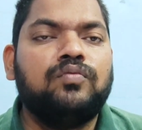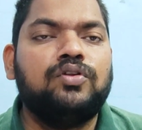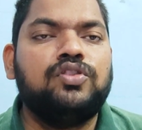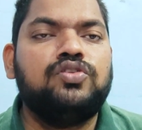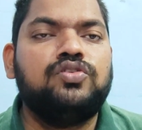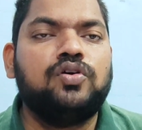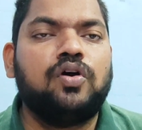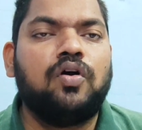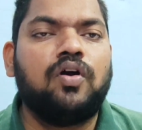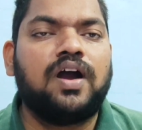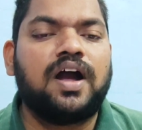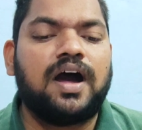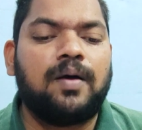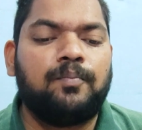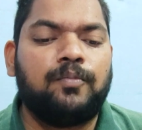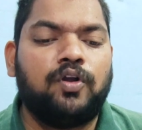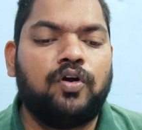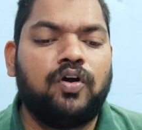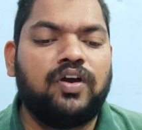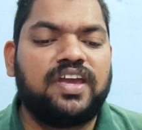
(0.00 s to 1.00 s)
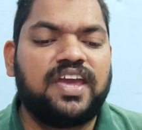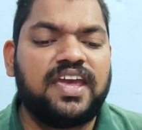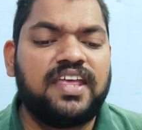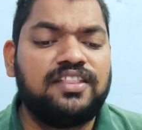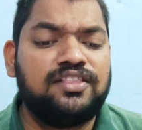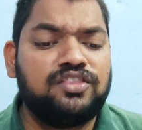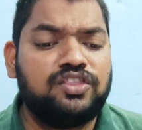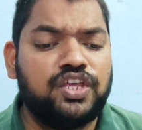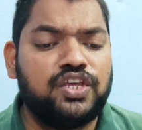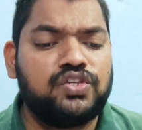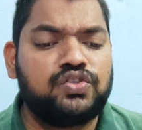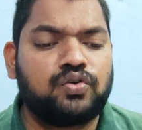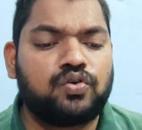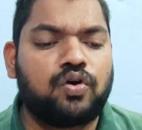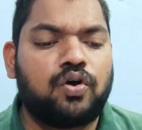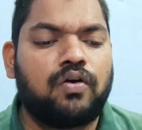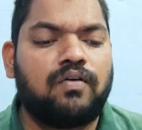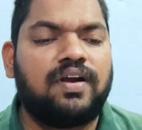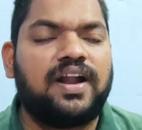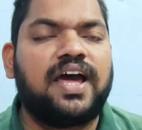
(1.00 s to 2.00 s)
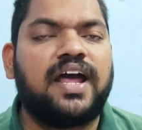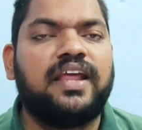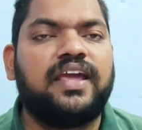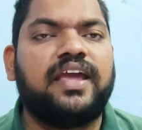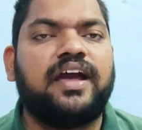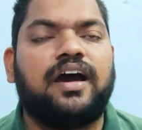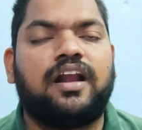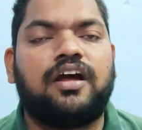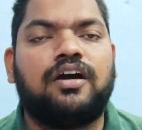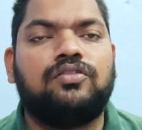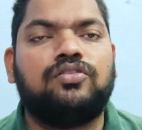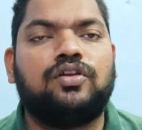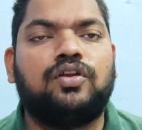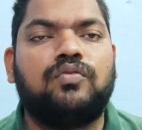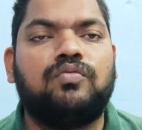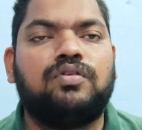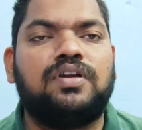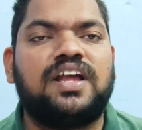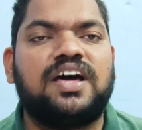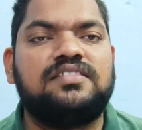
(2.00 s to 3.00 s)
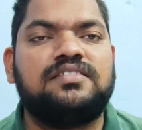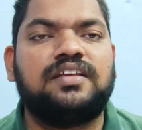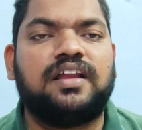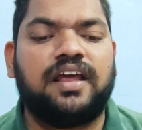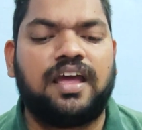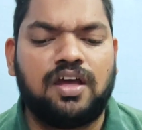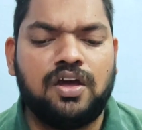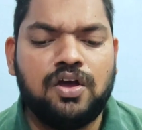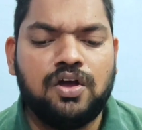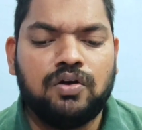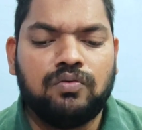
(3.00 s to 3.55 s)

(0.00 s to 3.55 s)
ఉద్యోగంలోకి తీసుకోవడానికి అర్హతలు ఉన్నా సరే